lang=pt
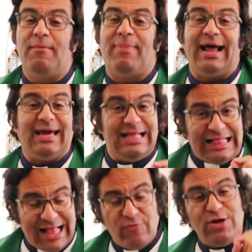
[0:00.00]
para que
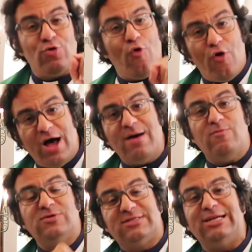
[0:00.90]
não
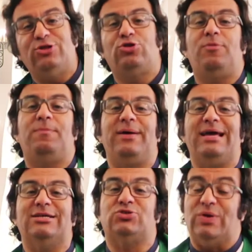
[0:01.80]
incorramos em
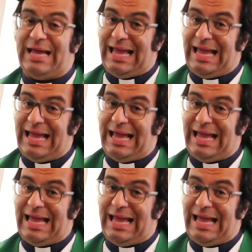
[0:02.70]
tropeço,